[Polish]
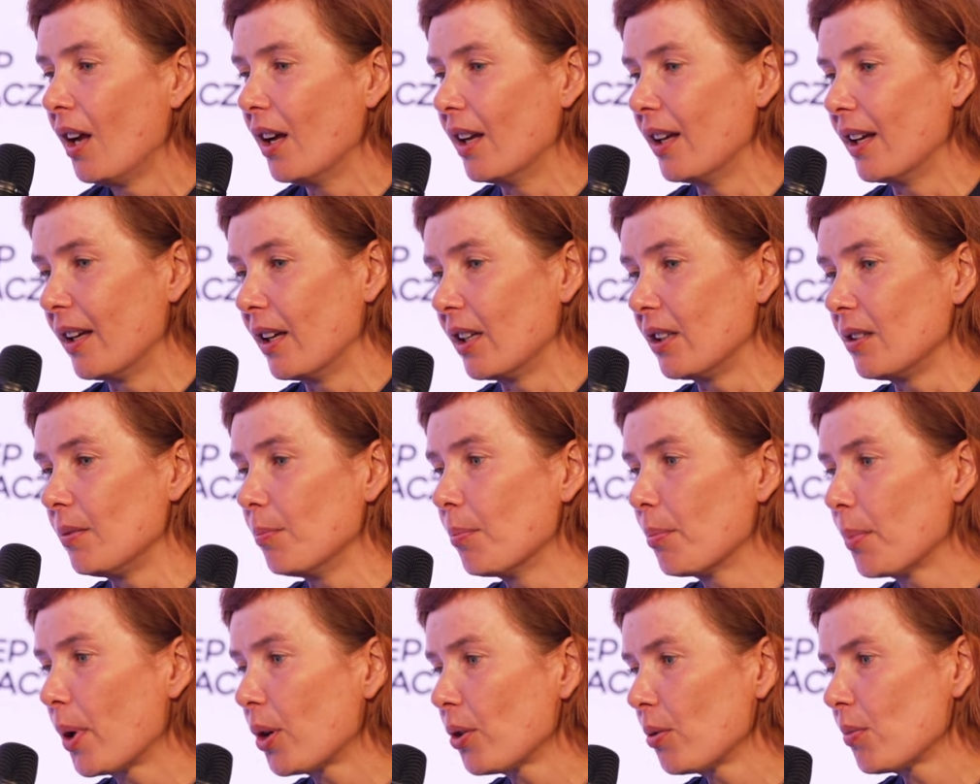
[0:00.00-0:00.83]
E, I
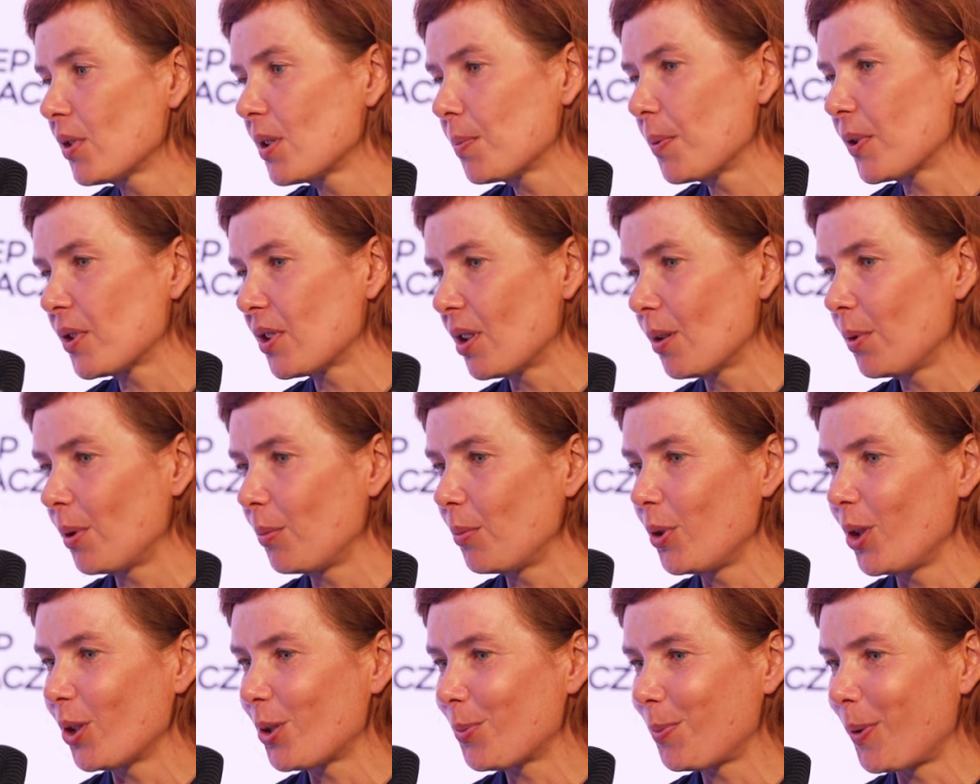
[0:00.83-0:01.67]
moim
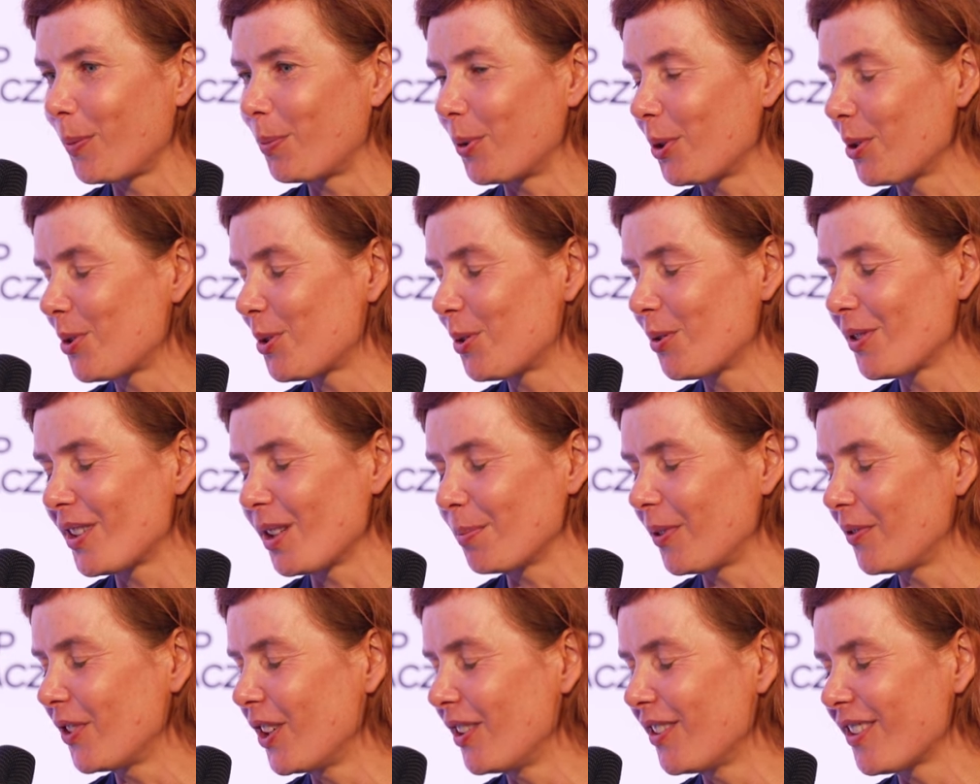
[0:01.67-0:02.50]
sposobem jest po prostu
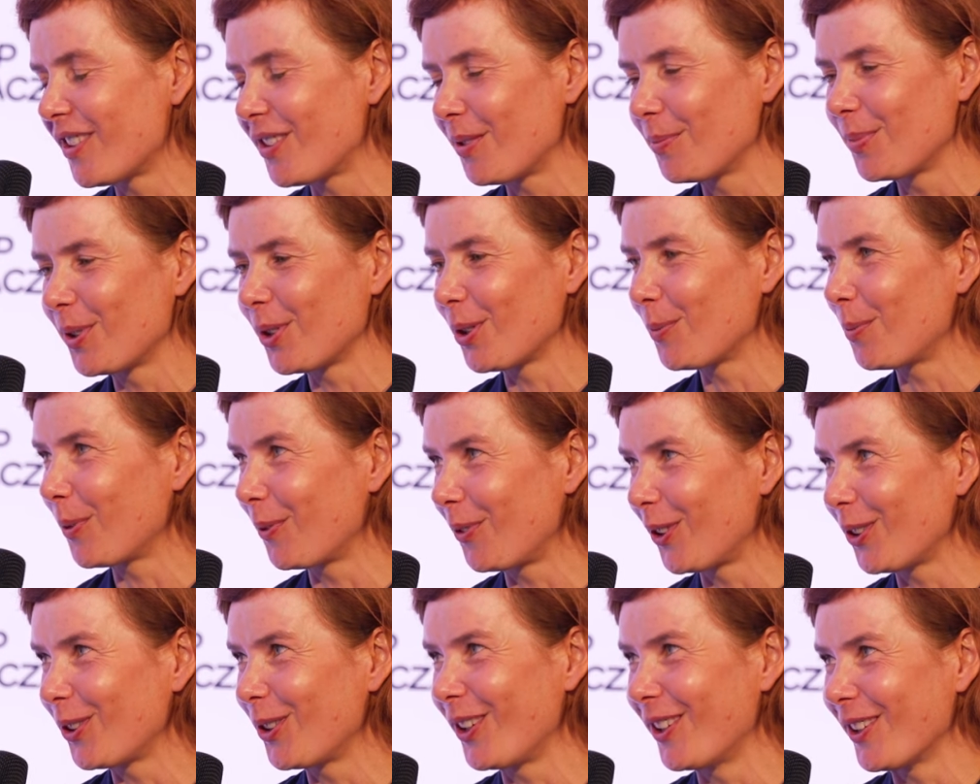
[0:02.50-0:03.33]
zapewnienie sobie
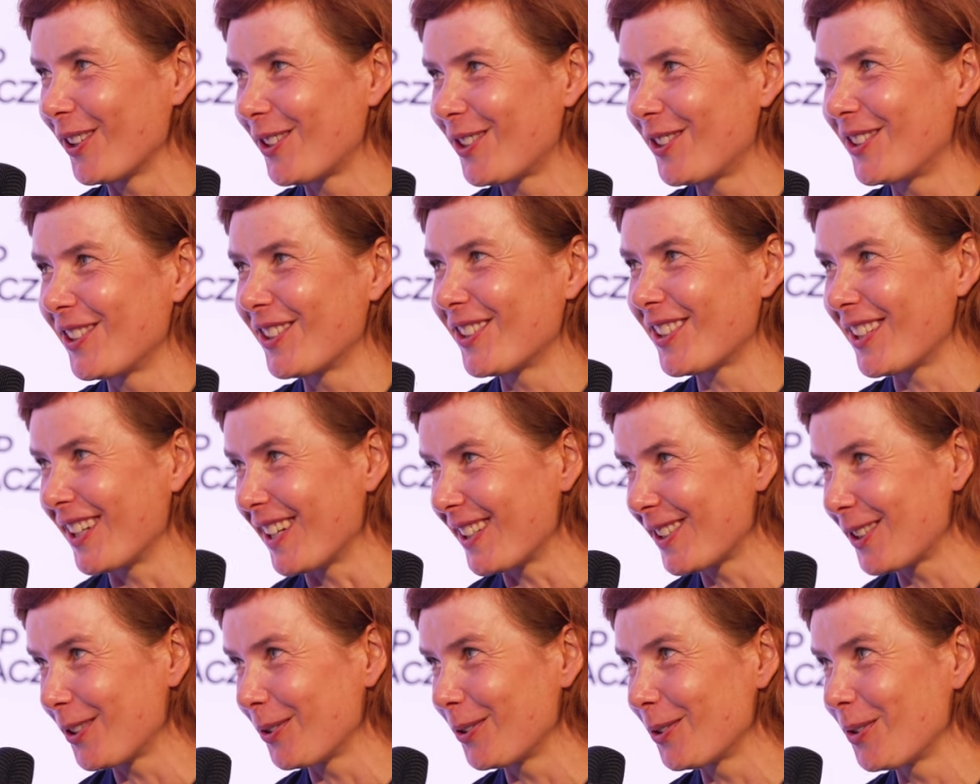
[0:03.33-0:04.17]
odpowiedniej ilości
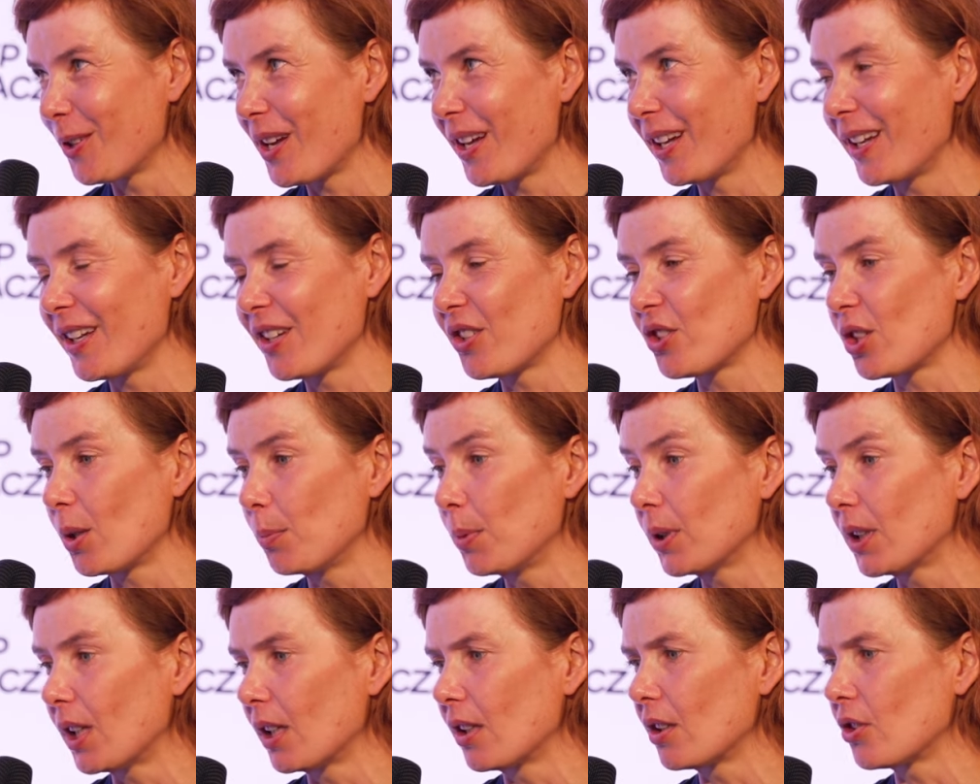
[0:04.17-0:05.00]
czasu, e,
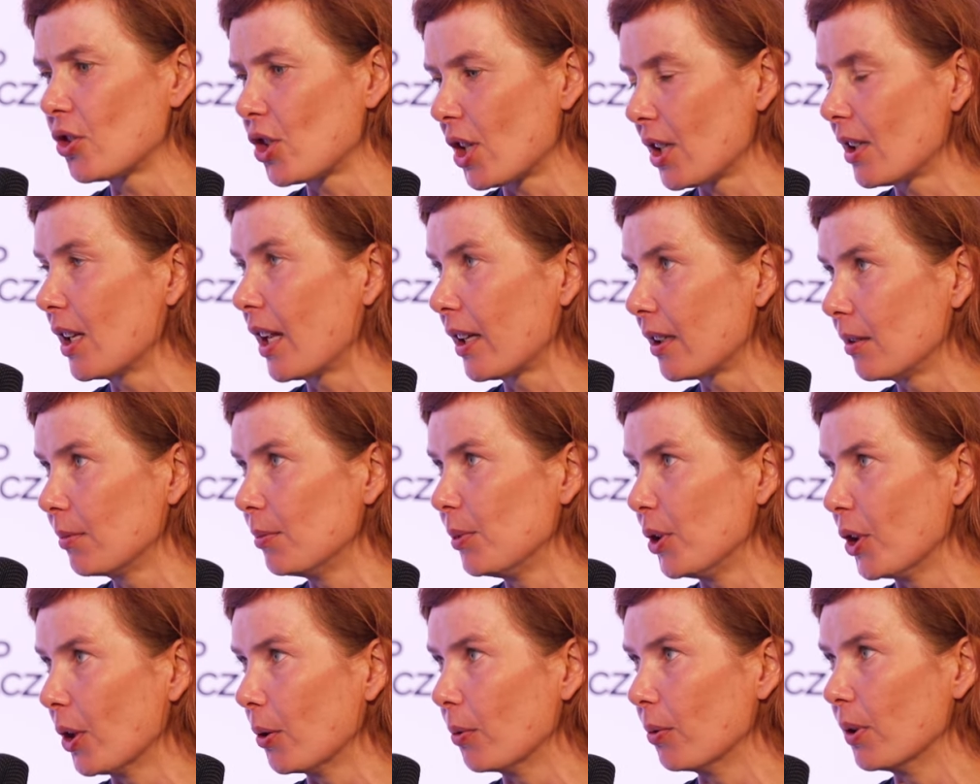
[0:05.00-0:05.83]
żeby ten jetlag
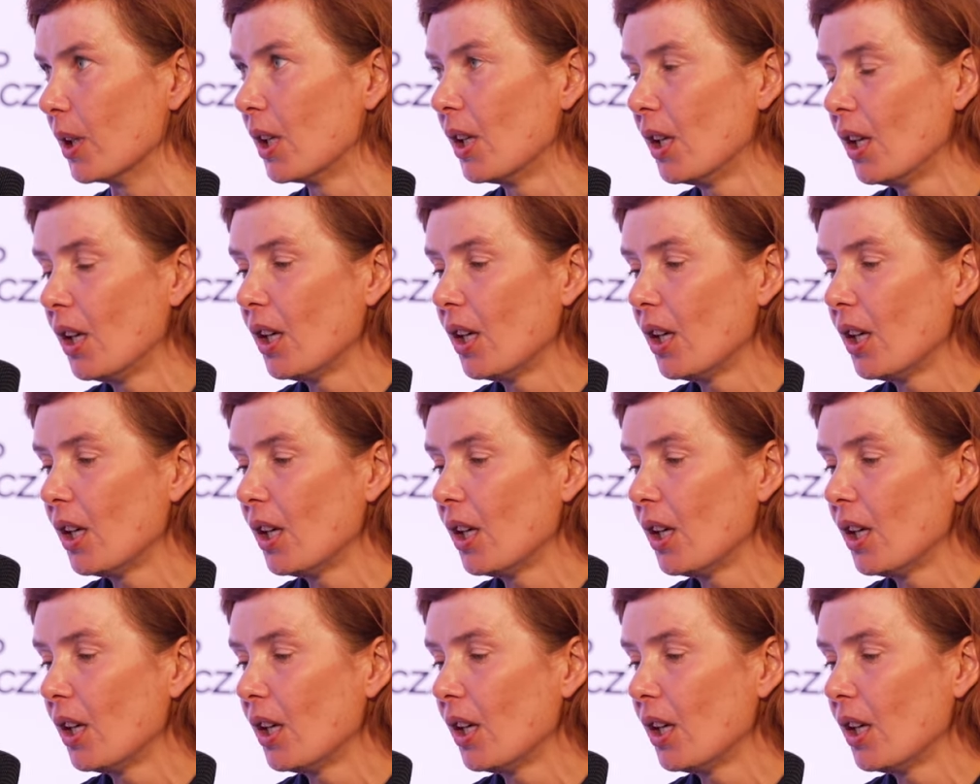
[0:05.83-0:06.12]
minął.